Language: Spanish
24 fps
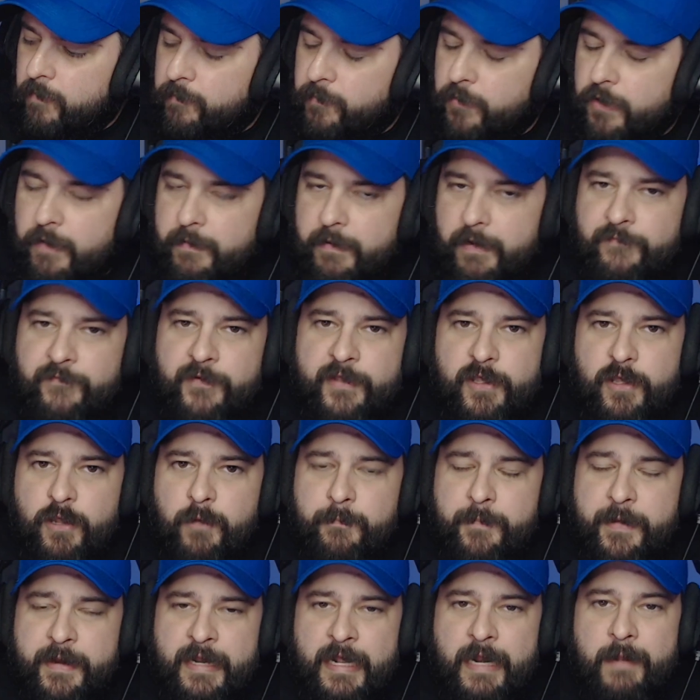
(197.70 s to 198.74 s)
por haber fallado el
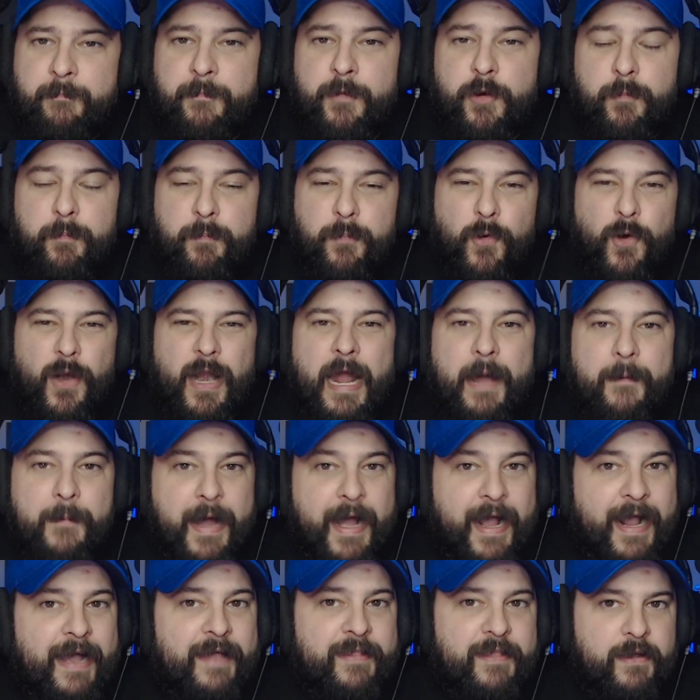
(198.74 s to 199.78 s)
penal, pero por la
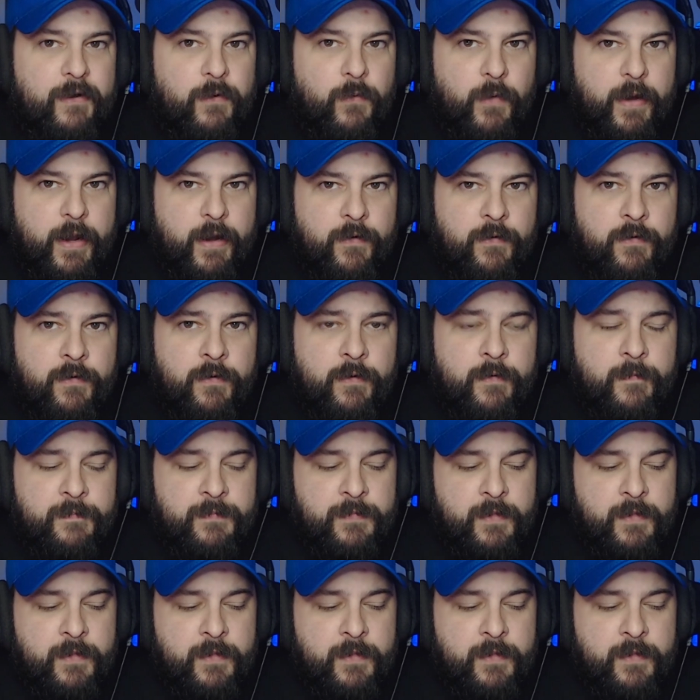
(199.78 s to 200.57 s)
baja de juego,